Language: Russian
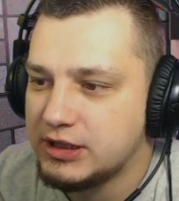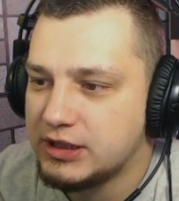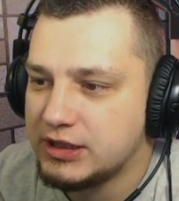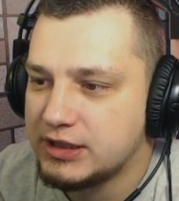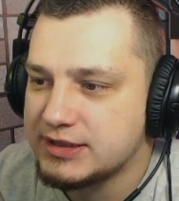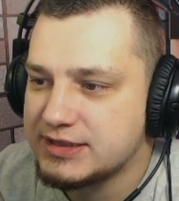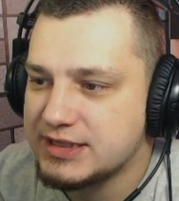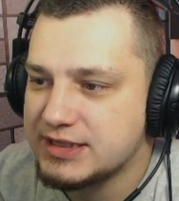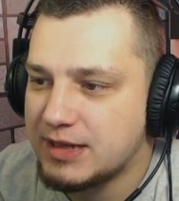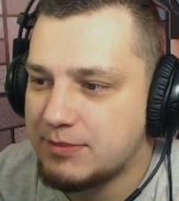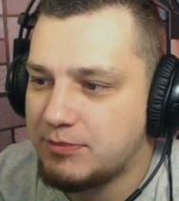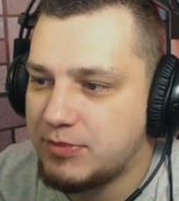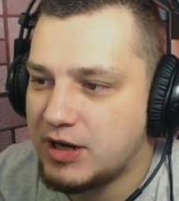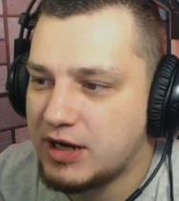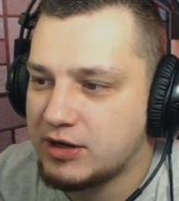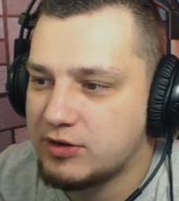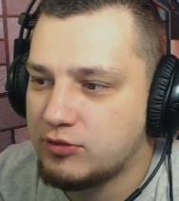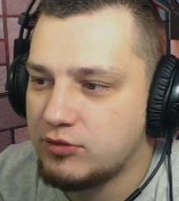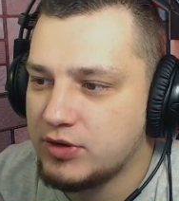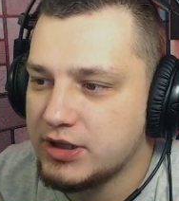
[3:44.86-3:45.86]

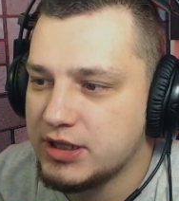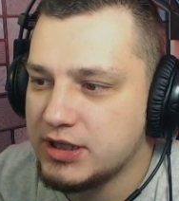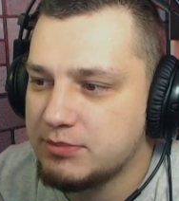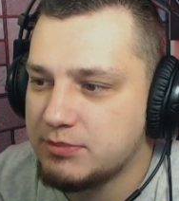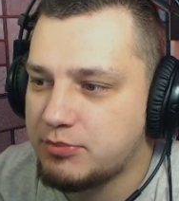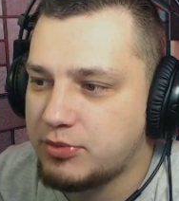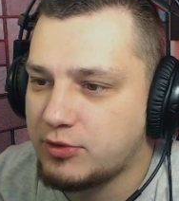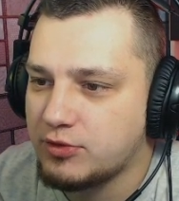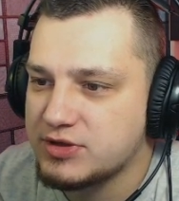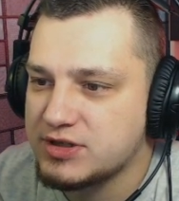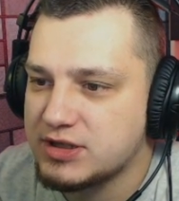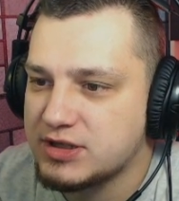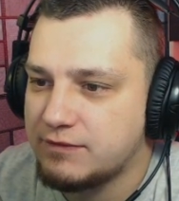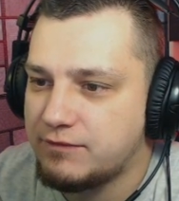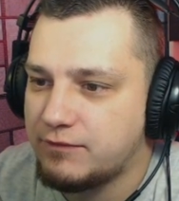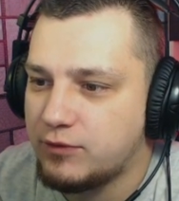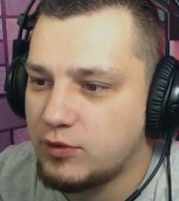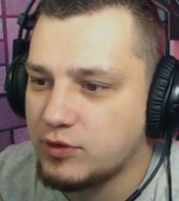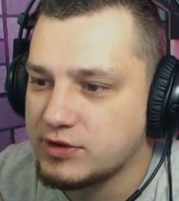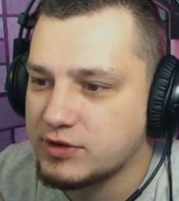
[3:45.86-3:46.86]
Собаку и просто
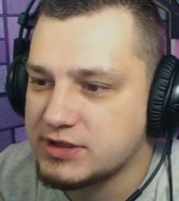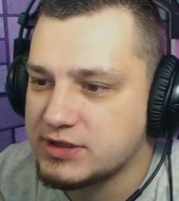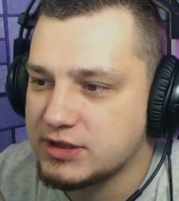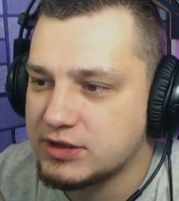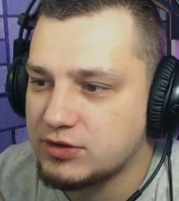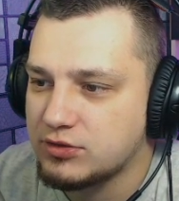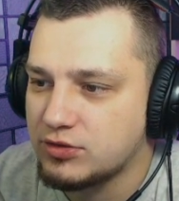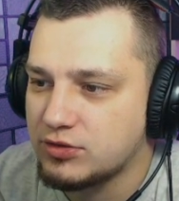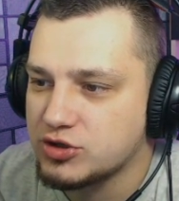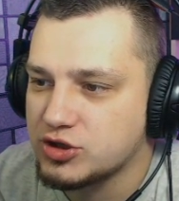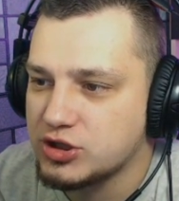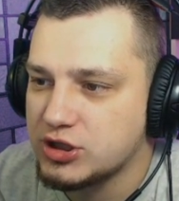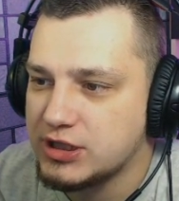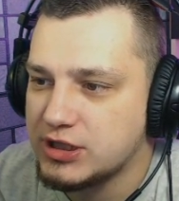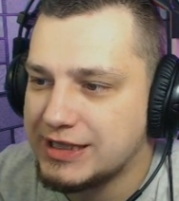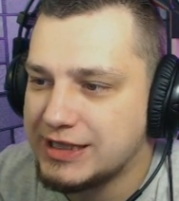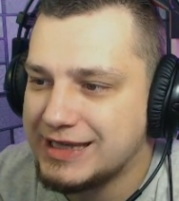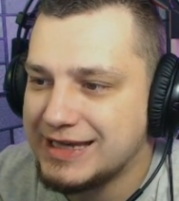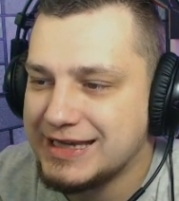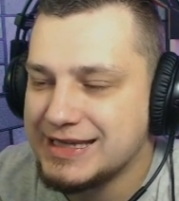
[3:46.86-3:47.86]
Фокса тоже
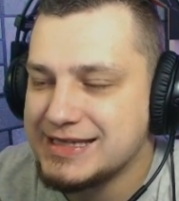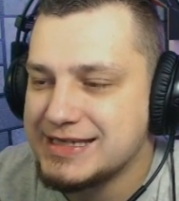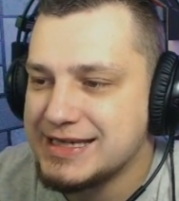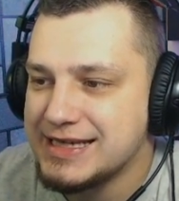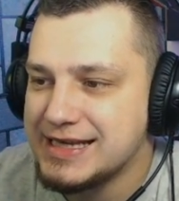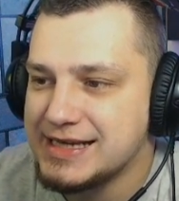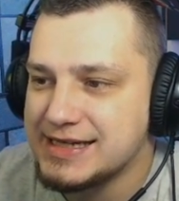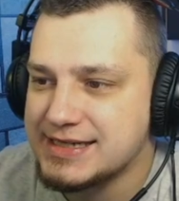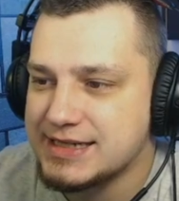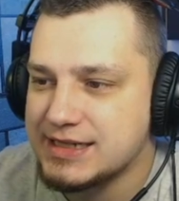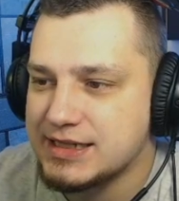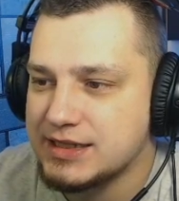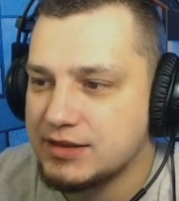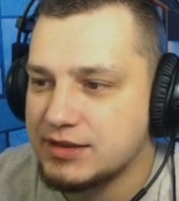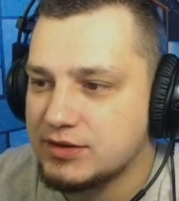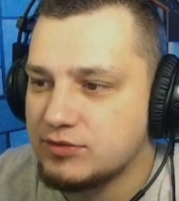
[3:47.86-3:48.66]
неинтересно.